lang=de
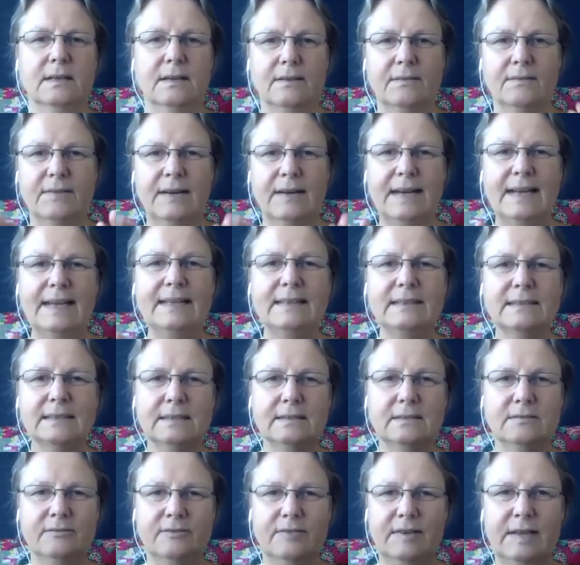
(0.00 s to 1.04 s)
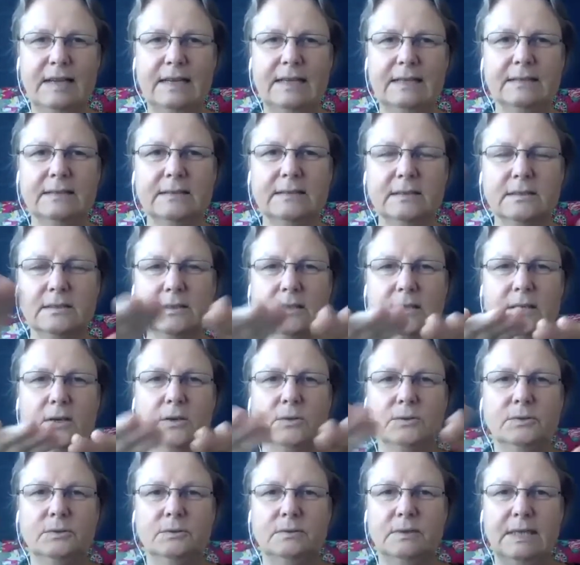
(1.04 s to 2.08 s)
weit entfernt
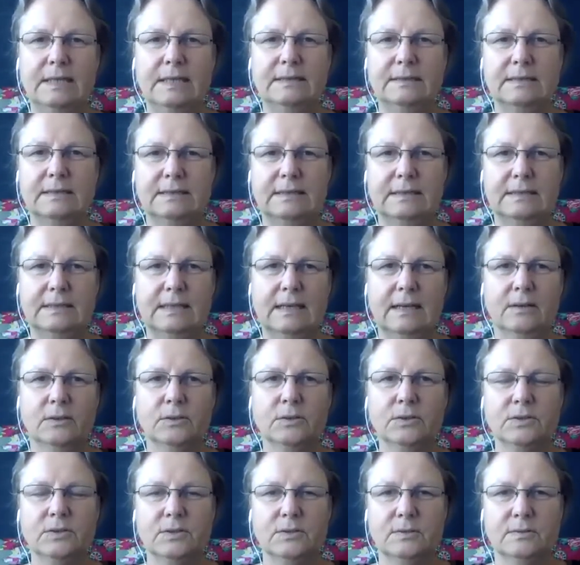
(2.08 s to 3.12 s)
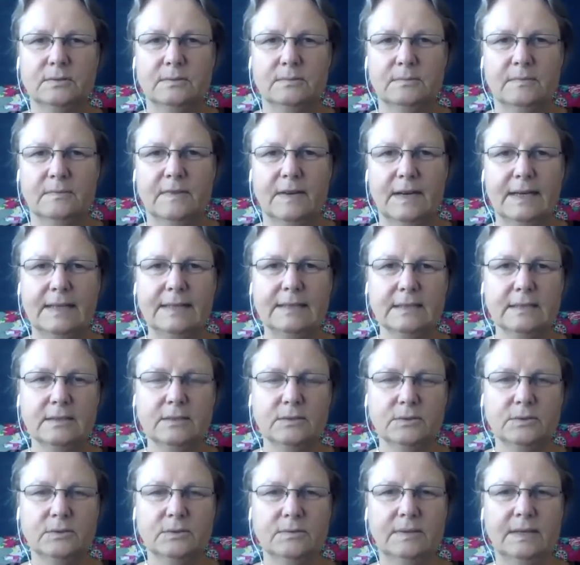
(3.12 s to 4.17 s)
und du dehnst dich aus, weiter
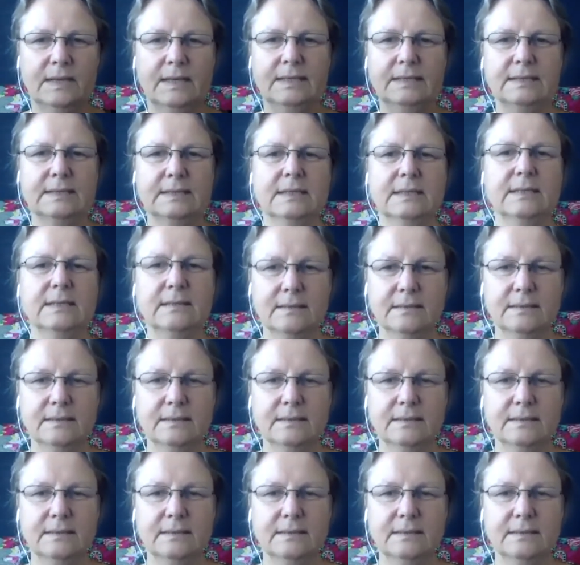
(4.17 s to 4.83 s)
und weiter.